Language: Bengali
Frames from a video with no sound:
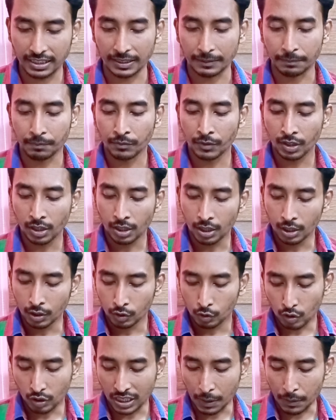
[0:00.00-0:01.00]
আছে
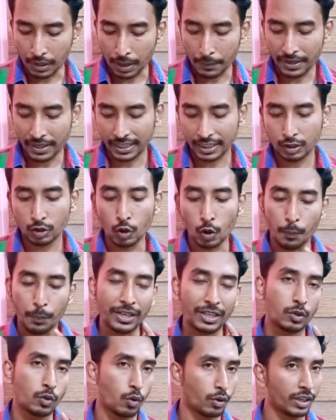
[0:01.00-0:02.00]
তো যেমন আমি এটা কিন্তু
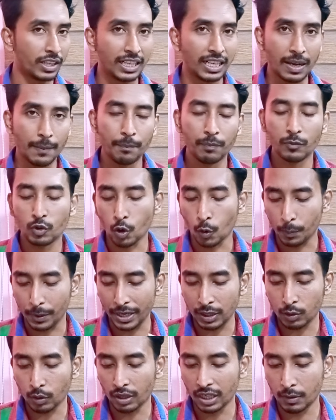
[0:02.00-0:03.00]
ওপেন করে নিলাম তো ওপেন
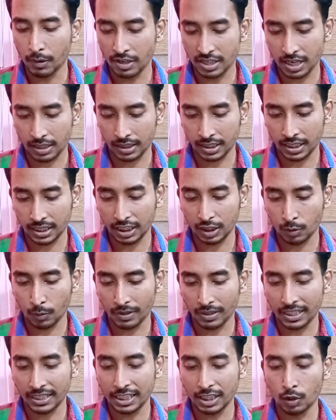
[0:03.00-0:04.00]
করে নেওয়ার সাথে সাথে
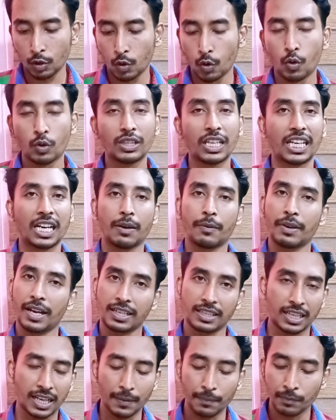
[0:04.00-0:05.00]
তোমাদের এই যে লোগো দেখাবে
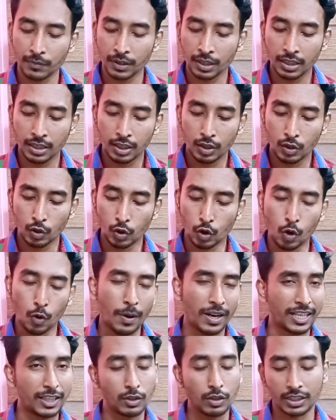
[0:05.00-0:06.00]
একটা লোগো
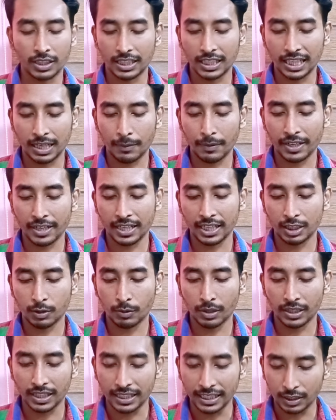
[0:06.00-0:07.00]
বা কিছু একটা দেখাবে এখানটা
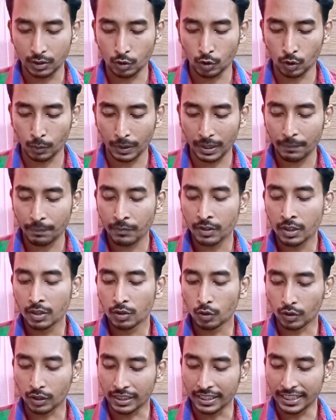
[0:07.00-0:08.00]
তোমরা ক্লিক করবে
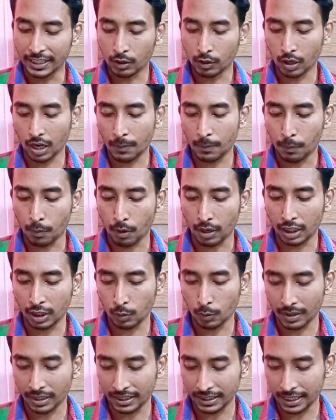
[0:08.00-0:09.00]
তো ক্লিক করার পরে
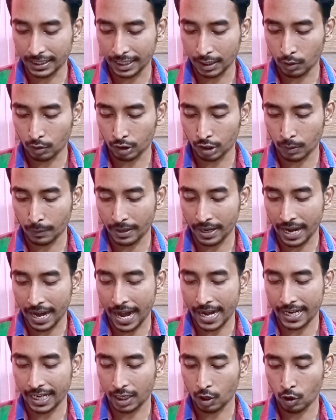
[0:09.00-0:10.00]
তোমাদেরকে কি করতে হবে
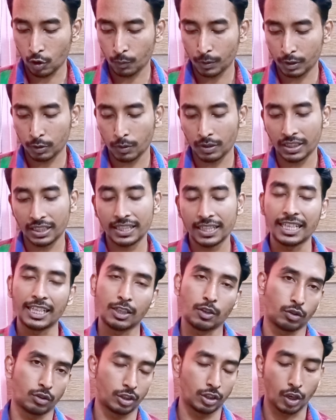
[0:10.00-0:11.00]
অ্যাড অ্যাকাউন্টে তোমাদের ক্লিক
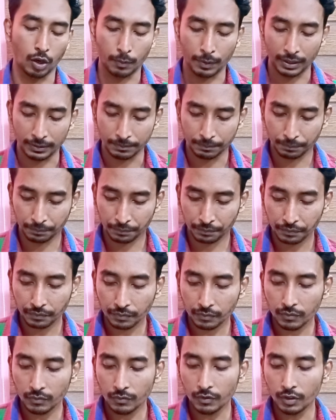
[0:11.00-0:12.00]
করতে হবে
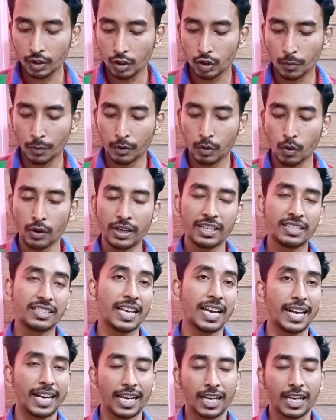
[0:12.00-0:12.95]
তবে করে নিচ্ছে অ্যাড